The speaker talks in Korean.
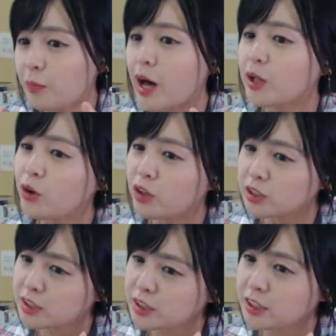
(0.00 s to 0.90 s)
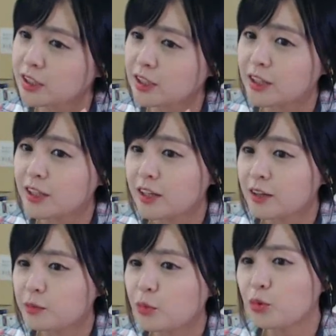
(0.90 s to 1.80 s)
반어인지
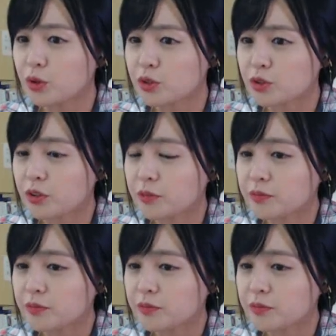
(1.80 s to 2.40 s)
모르겠어요.